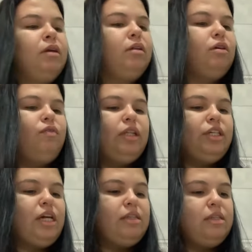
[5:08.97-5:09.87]
Então, vou
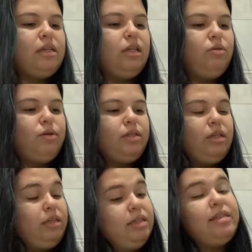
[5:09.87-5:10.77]
deixar esses 14,
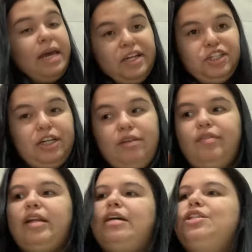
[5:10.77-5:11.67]
esses 7 aqui, na
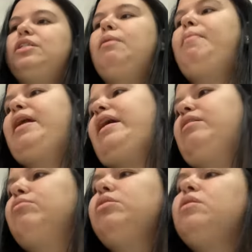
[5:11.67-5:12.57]
verdade,
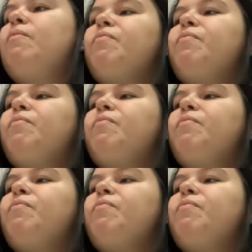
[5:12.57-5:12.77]
separados.